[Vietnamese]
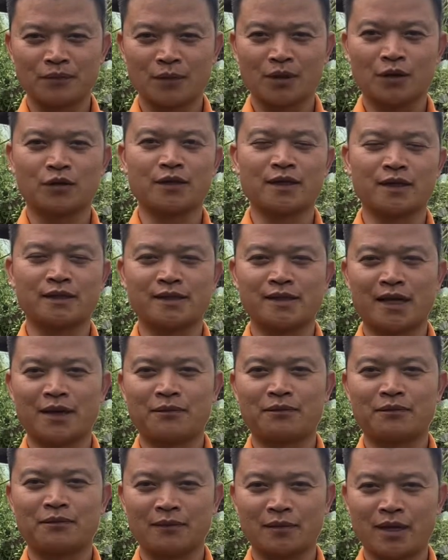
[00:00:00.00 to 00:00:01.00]
có thể
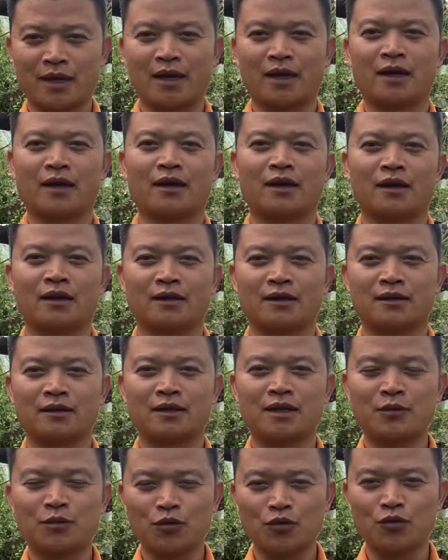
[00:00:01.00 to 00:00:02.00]
xem để
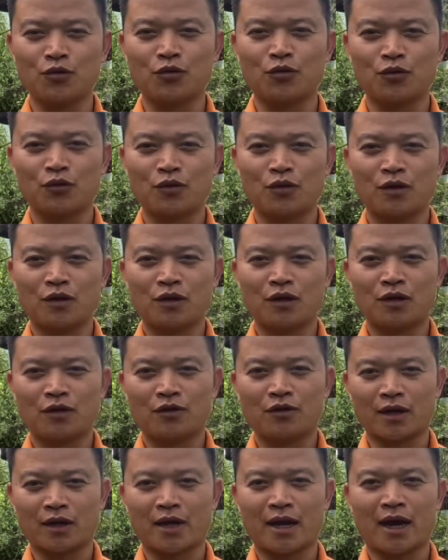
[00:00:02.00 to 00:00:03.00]
tiếp thu
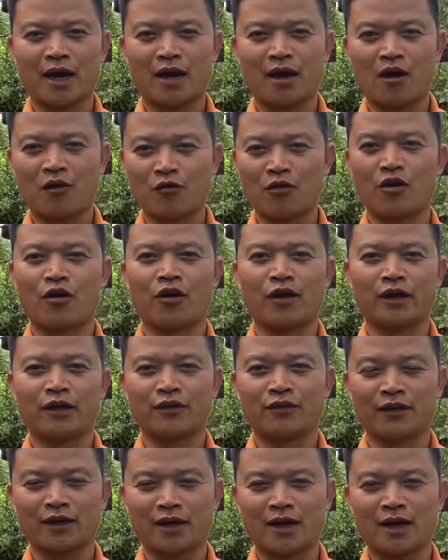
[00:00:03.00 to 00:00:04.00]
hoặc là học hỏi
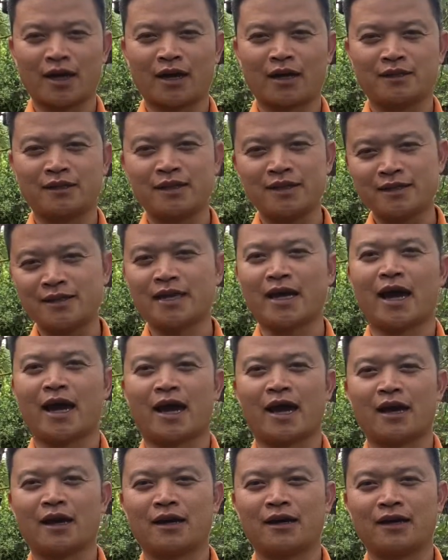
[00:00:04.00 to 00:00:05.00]
hoặc là chia sẻ
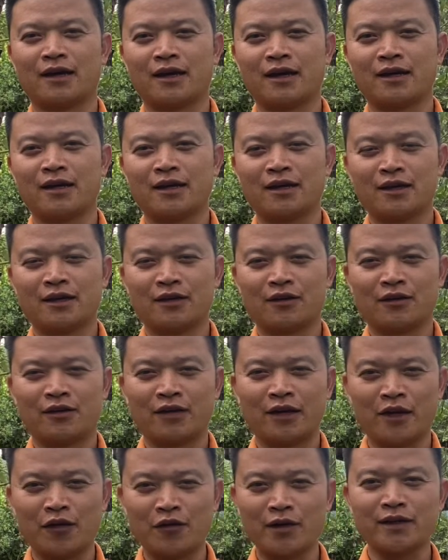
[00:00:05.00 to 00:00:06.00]
Đấy còn
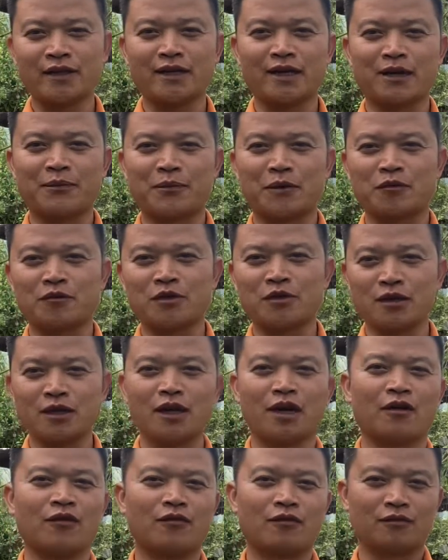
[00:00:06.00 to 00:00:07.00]
nếu anh chị em nào chưa
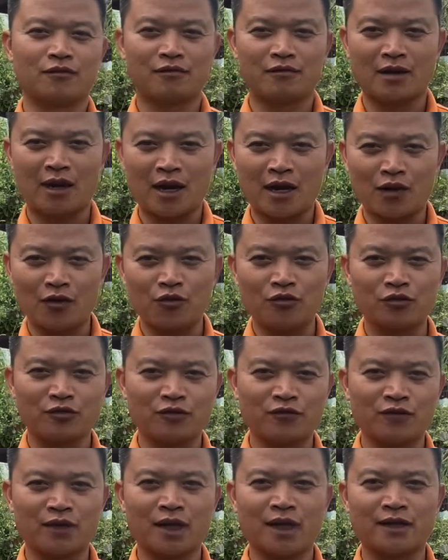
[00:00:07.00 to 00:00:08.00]
hiểu alo cho
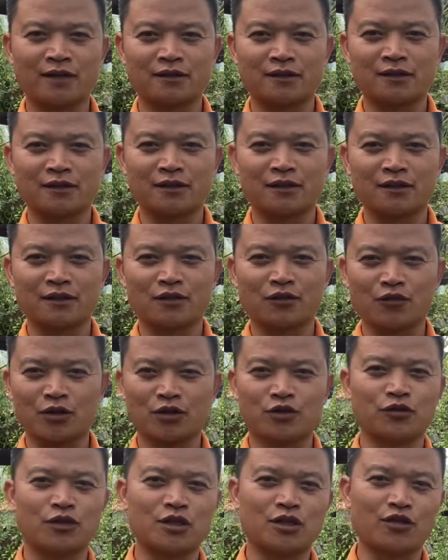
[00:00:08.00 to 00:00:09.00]
vườn lai Trường Sơn qua
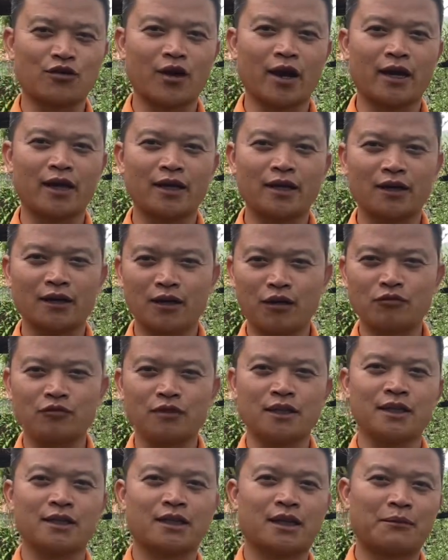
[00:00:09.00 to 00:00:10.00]
số điện thoại
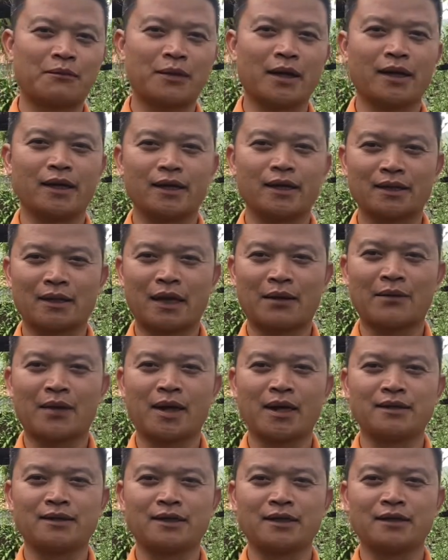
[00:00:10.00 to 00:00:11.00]
0987
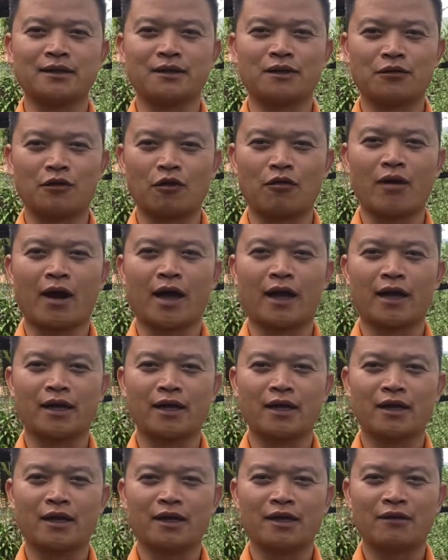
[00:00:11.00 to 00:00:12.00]
829 002
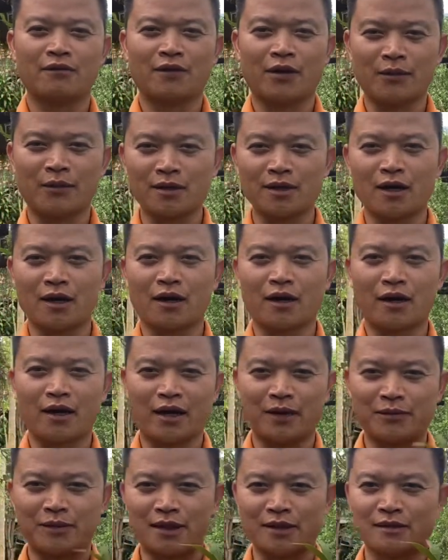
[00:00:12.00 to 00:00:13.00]
và bây giờ
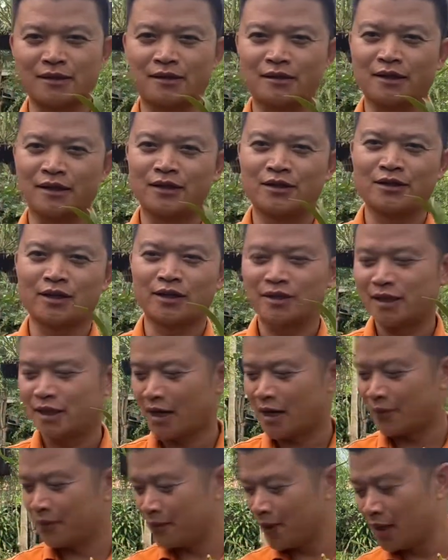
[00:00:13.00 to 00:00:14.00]
em sẽ xử lý cho anh chị
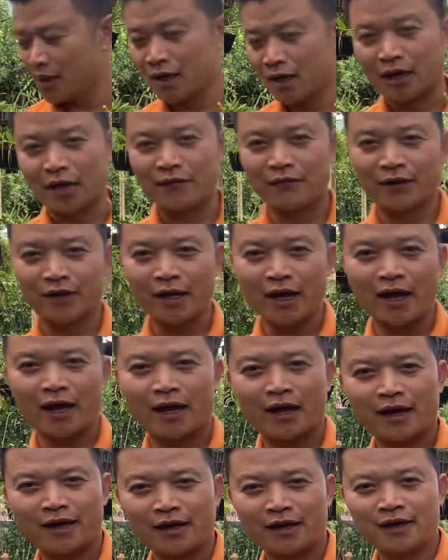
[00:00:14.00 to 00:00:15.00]
em cái vấn đề
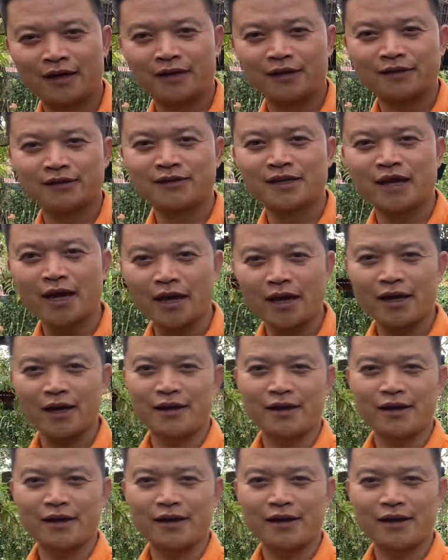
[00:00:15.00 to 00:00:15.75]
dễ